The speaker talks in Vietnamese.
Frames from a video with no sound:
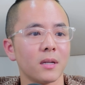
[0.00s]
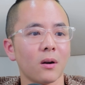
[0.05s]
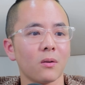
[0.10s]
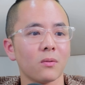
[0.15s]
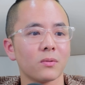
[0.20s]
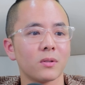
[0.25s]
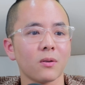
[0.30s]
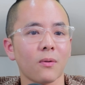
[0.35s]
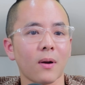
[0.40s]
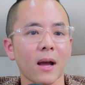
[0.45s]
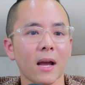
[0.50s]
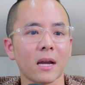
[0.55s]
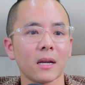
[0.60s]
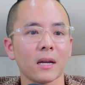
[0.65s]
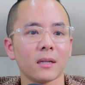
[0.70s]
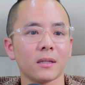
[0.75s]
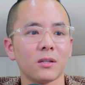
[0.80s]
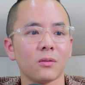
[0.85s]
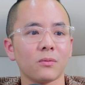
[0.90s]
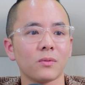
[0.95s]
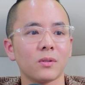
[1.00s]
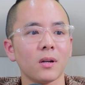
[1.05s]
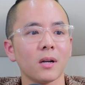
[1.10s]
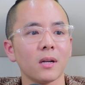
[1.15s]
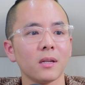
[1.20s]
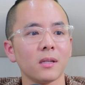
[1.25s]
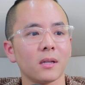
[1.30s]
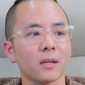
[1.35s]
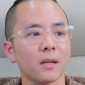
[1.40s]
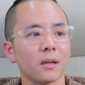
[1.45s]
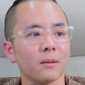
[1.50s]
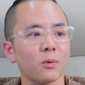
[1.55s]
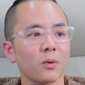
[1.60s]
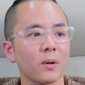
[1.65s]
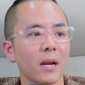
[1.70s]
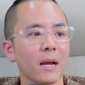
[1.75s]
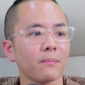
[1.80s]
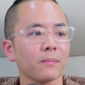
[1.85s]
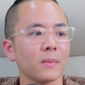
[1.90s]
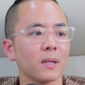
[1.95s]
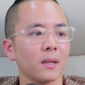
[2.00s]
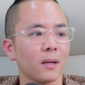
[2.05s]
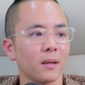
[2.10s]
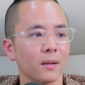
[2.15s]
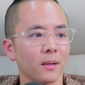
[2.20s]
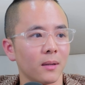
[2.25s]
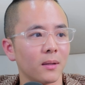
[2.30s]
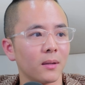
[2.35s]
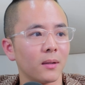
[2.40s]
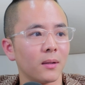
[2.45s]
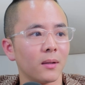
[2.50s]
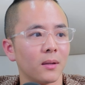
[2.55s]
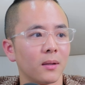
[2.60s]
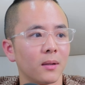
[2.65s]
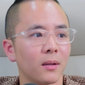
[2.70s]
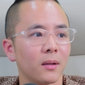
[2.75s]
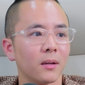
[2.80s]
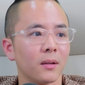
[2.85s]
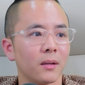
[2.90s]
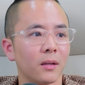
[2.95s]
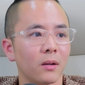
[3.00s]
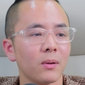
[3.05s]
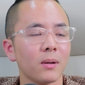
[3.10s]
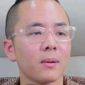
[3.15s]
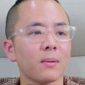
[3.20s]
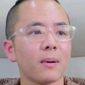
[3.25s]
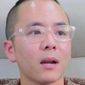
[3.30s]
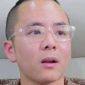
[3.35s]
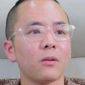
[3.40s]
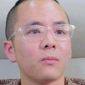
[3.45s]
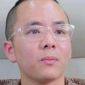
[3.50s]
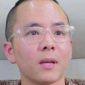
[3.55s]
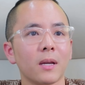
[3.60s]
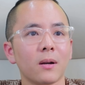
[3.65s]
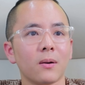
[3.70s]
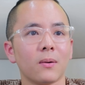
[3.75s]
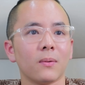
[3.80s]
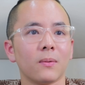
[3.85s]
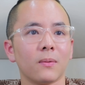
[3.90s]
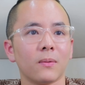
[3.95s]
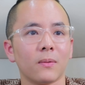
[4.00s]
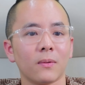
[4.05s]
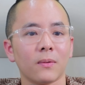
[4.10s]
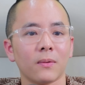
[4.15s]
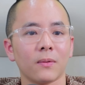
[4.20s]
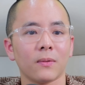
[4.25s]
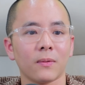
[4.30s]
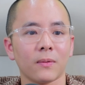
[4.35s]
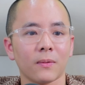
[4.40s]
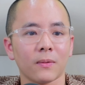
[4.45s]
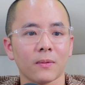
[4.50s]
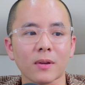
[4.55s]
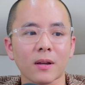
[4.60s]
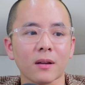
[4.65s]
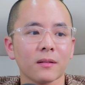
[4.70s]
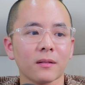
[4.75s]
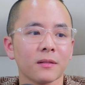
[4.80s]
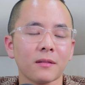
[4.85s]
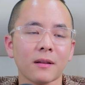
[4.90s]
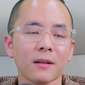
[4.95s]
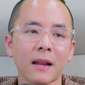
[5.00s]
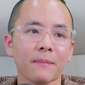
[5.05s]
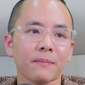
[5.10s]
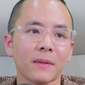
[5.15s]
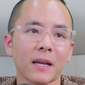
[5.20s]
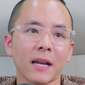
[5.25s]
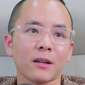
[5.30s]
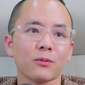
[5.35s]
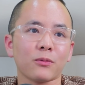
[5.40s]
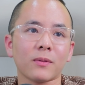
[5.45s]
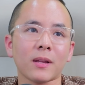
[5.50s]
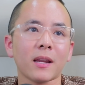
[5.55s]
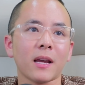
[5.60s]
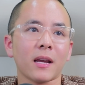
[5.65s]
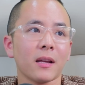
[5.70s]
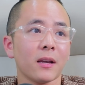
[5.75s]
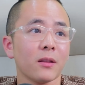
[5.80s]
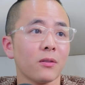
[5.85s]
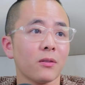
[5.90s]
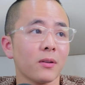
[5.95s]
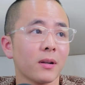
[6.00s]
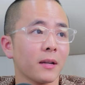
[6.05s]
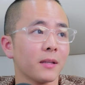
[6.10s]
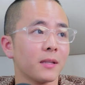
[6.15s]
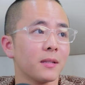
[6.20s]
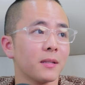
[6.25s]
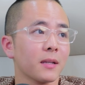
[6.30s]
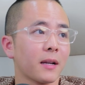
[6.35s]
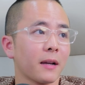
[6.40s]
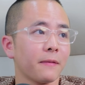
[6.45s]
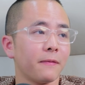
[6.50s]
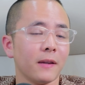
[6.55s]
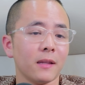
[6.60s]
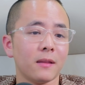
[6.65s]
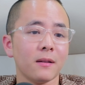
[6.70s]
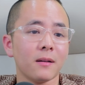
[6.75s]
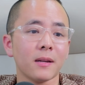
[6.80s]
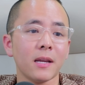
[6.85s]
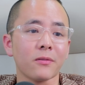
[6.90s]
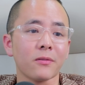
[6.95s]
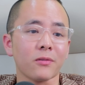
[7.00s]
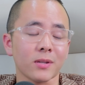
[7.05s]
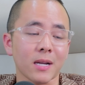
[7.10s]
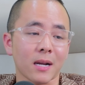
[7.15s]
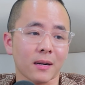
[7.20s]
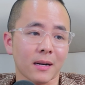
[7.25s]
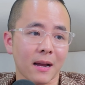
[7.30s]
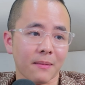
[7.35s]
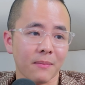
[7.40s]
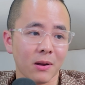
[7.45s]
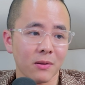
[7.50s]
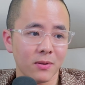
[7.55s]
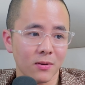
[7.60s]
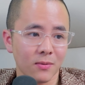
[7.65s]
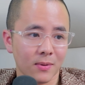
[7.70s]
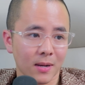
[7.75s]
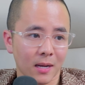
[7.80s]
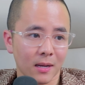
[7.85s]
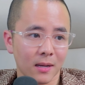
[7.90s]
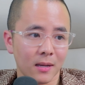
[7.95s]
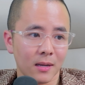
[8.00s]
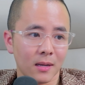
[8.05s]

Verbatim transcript: 1 triệu, 1,2 triệu, 1,5 triệu gì đấy một năm gì đấy. Nếu như các bạn không tiêu thì chúng ta cứ làm thẻ chúng ta để đấy thôi, cái phí thường niên nó chẳng đáng bao